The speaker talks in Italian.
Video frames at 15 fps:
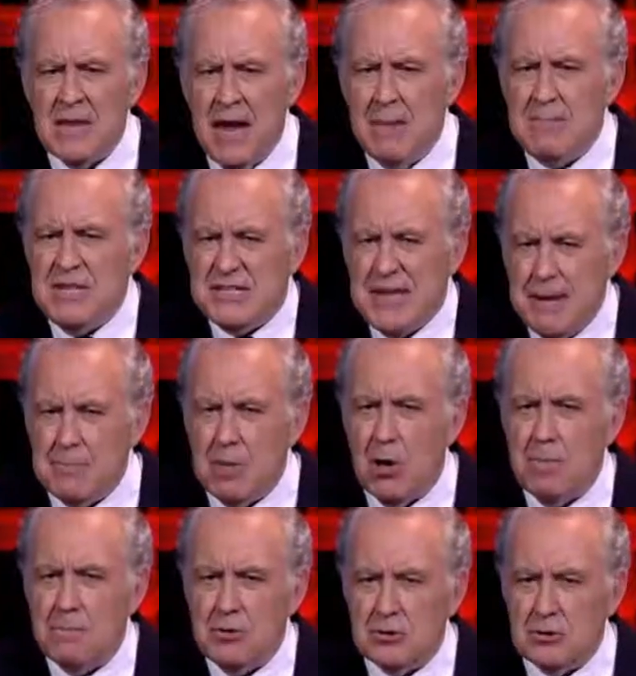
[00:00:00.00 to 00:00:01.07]
e mi
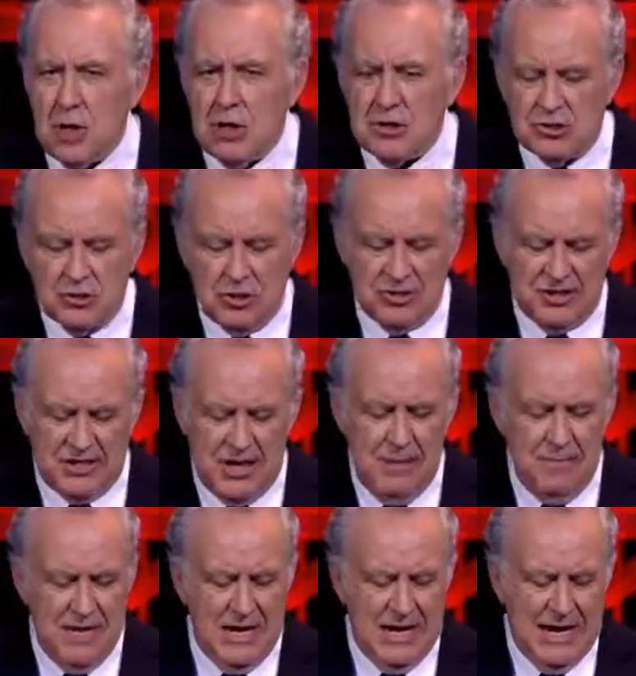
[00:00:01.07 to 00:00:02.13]
sembrano piuttosto
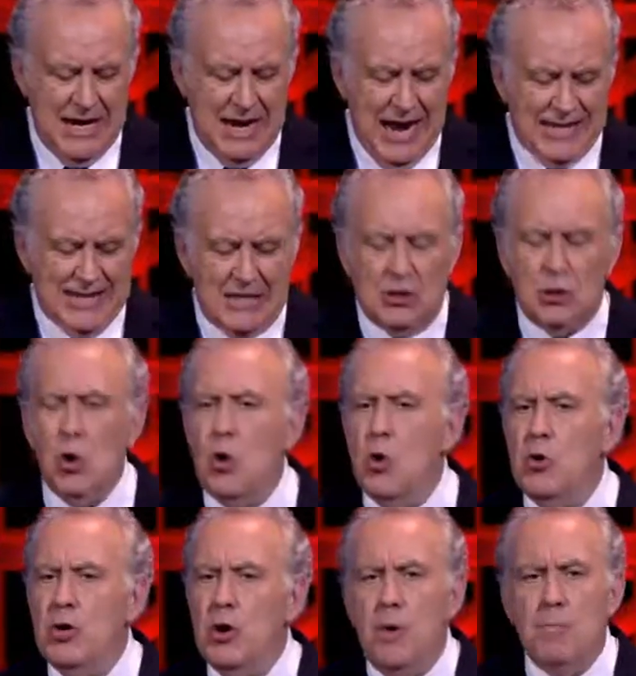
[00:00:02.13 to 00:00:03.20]
simili ad
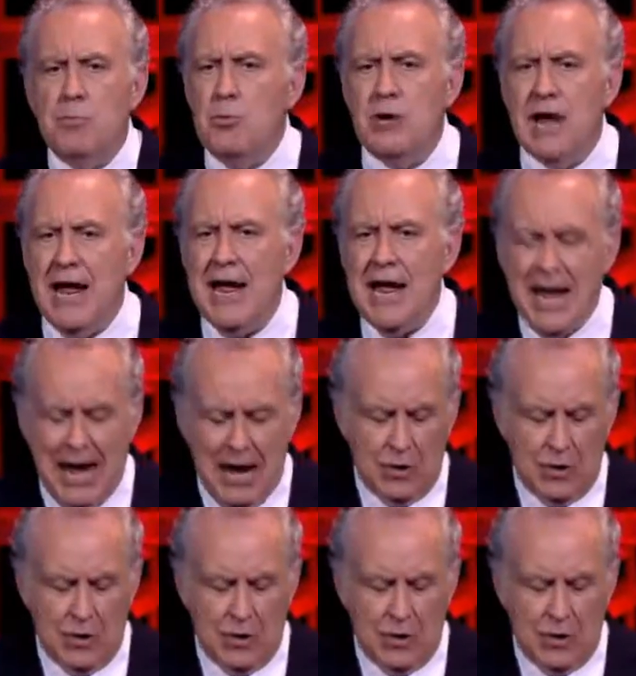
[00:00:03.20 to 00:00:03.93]
attori oppure a